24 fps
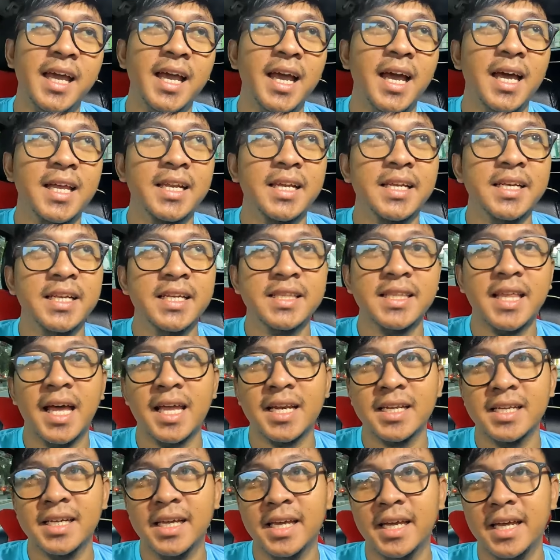ya hari ini
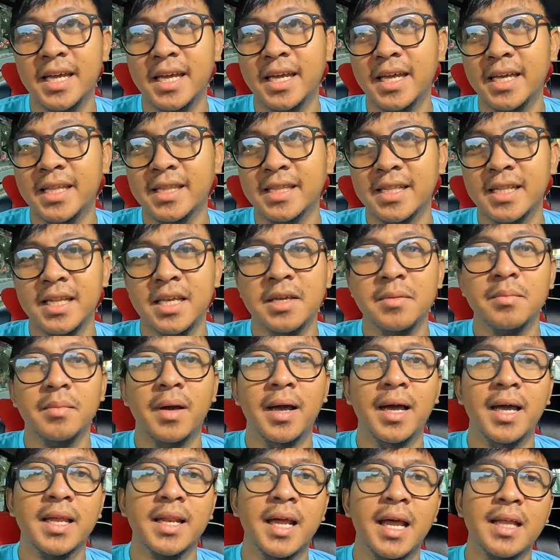target
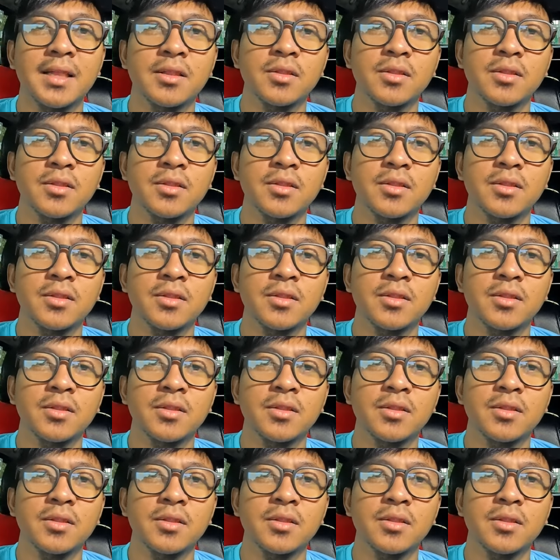500